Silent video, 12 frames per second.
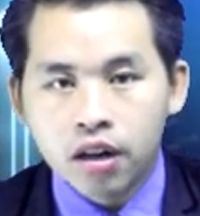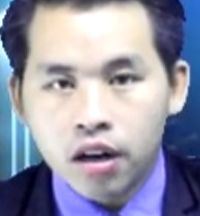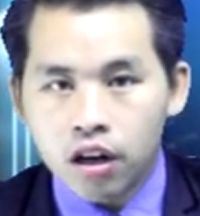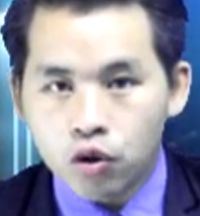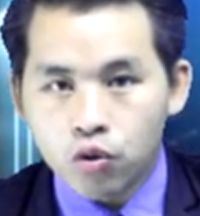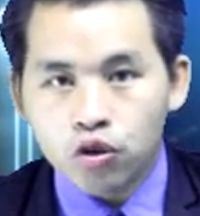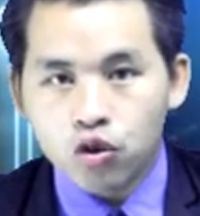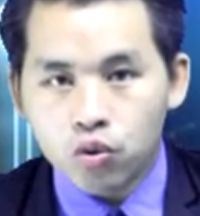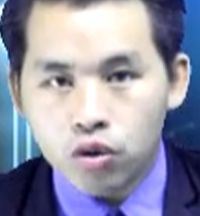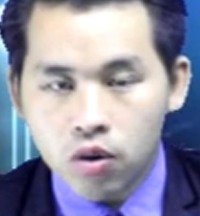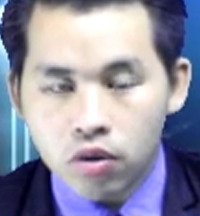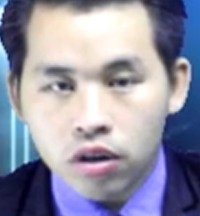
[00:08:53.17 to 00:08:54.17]
là cô yếu chủ
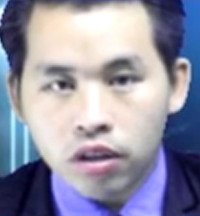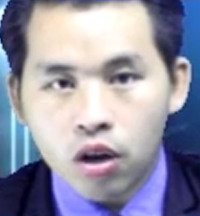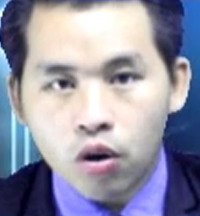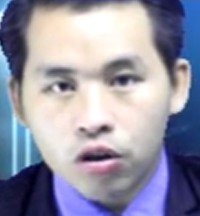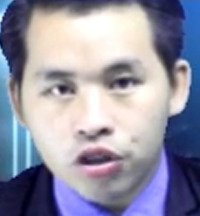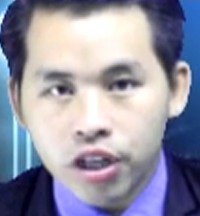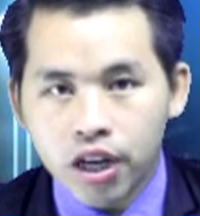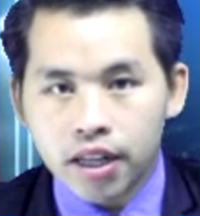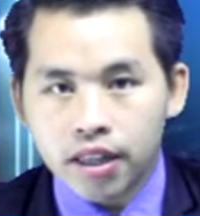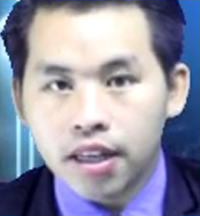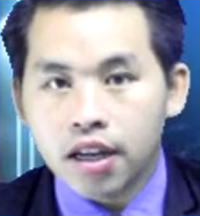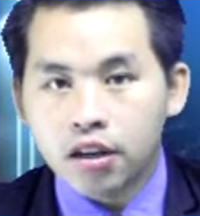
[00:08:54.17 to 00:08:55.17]
nông có tờ họ tránh
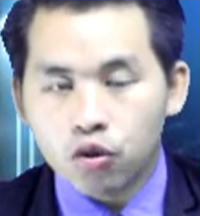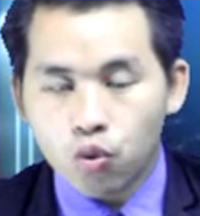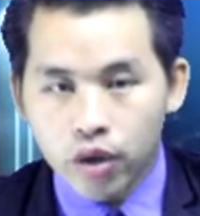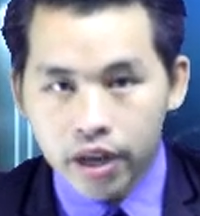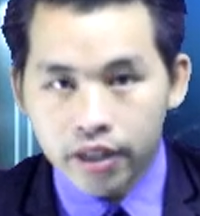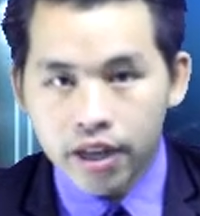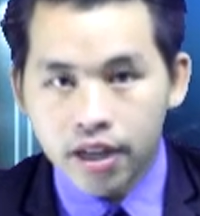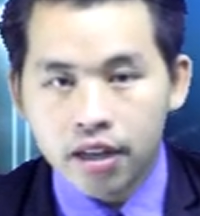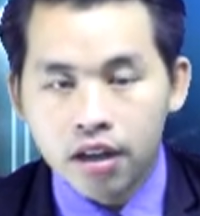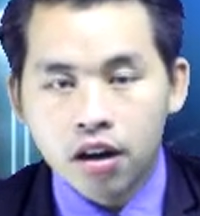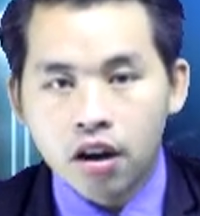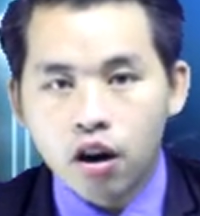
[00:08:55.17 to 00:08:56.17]
hai tia nửa tụ khơi này
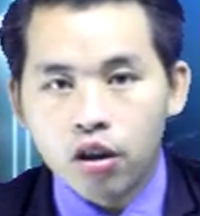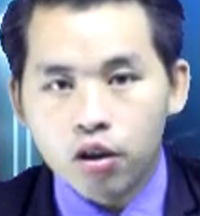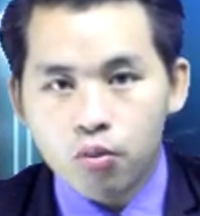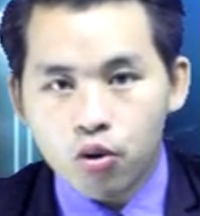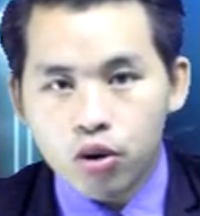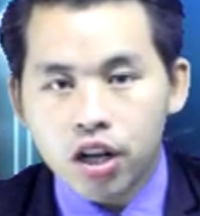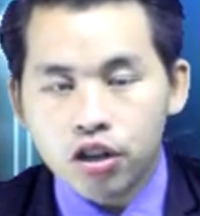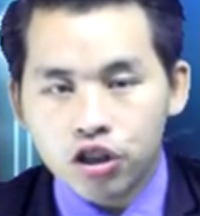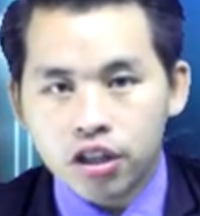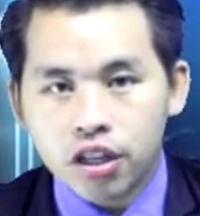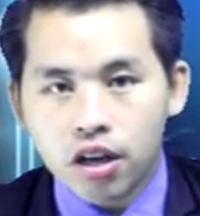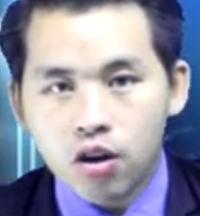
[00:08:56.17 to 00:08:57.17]
họ nhớ một đá
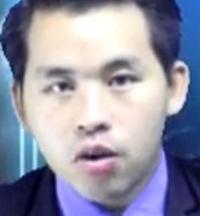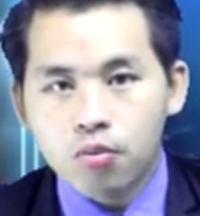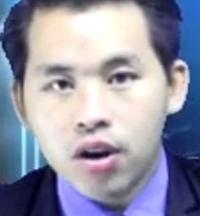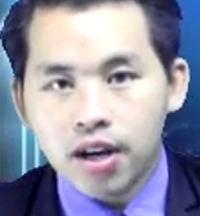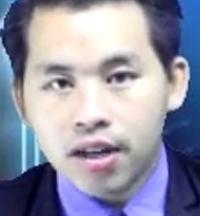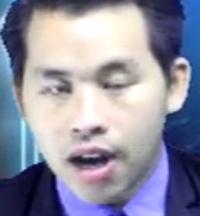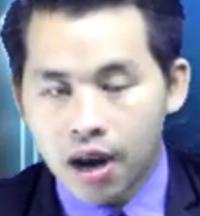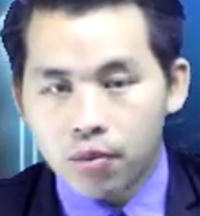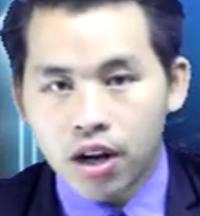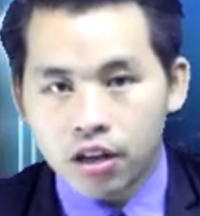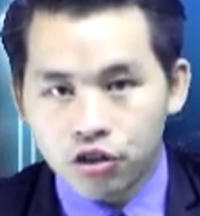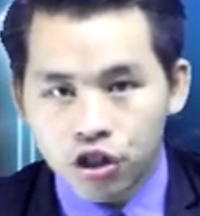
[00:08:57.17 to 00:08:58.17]
trì tia họ mua là cả
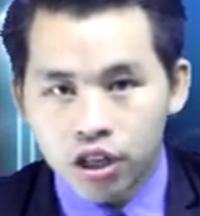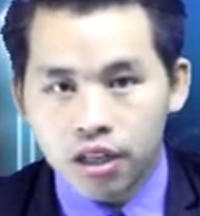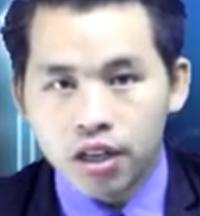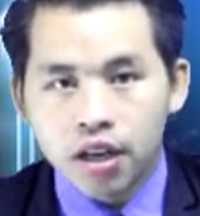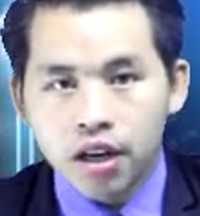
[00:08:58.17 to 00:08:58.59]
một đá trì